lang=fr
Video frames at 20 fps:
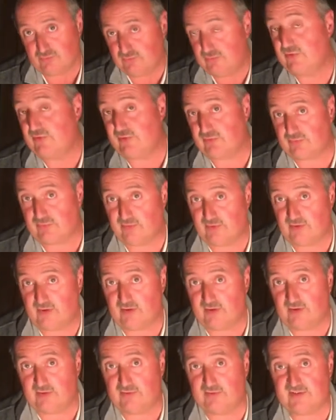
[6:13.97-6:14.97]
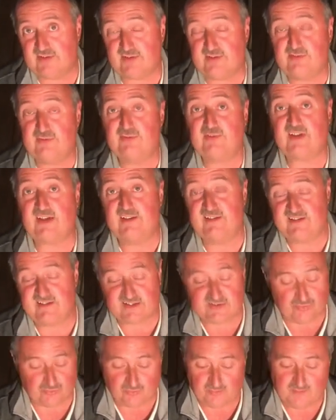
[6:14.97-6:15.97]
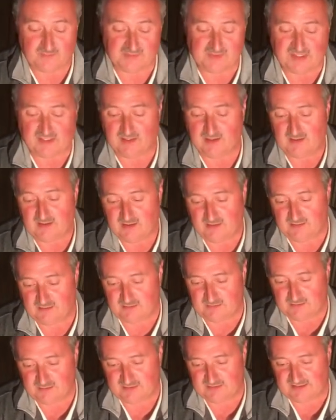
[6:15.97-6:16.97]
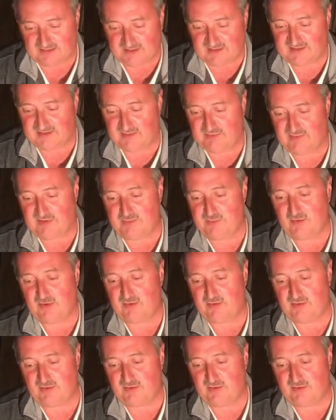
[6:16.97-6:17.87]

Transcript: ou de, son, euh, de sa neutralisation. Ça, c'est vraiment